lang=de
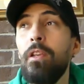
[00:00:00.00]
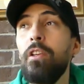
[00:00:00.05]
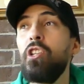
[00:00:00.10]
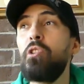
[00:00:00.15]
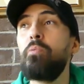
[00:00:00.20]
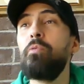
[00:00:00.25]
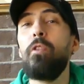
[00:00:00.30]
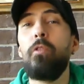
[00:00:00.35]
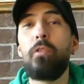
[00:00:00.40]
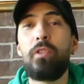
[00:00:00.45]

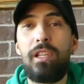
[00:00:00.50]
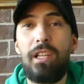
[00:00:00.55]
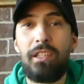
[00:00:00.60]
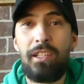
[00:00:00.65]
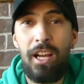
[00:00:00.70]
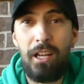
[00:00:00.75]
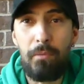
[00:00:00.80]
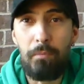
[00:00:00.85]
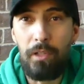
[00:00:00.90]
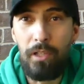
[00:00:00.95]
Ich bin auch sehr
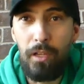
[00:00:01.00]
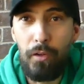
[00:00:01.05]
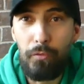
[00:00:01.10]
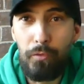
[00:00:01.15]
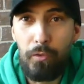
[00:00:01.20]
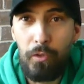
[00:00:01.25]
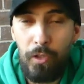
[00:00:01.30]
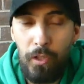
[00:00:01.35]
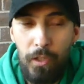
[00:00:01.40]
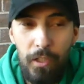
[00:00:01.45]
dankbar
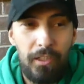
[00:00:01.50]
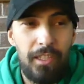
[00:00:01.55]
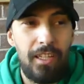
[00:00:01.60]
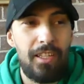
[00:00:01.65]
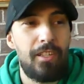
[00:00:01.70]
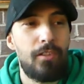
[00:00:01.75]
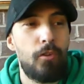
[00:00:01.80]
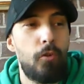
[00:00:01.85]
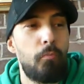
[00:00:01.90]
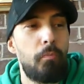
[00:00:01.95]
dafür, dass
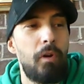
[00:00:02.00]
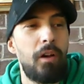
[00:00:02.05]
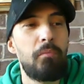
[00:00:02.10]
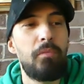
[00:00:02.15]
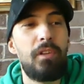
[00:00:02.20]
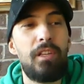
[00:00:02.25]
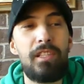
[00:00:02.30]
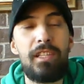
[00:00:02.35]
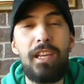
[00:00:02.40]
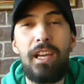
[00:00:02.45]
es auch bei
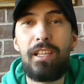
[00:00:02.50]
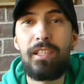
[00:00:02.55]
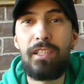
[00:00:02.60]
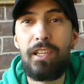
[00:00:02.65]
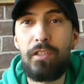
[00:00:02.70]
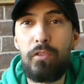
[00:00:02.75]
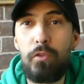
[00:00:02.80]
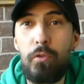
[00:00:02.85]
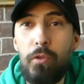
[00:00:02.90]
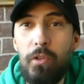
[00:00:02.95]
mir sehr,
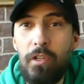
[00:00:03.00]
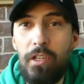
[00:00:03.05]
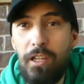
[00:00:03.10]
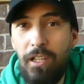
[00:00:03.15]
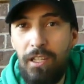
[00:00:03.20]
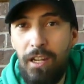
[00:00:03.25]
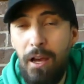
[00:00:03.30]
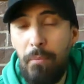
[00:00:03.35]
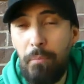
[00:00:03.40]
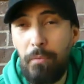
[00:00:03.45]
sehr zügig
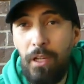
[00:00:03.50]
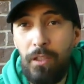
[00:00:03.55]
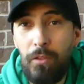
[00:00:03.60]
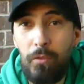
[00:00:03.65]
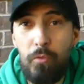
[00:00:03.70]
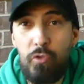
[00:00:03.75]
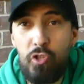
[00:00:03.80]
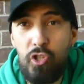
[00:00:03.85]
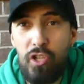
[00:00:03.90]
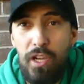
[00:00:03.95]
geklappt hat
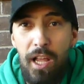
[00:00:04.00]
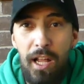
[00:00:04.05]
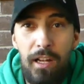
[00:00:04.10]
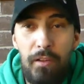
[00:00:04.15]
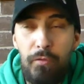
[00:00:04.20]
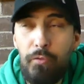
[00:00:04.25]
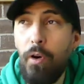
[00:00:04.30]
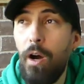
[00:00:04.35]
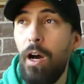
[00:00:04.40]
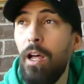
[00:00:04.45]
und
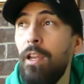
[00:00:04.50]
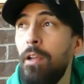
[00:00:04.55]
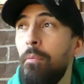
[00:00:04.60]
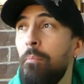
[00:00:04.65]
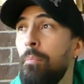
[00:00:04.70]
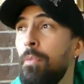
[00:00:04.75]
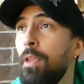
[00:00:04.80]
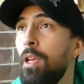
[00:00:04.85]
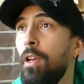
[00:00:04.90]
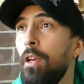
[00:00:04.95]
schnell vor allem.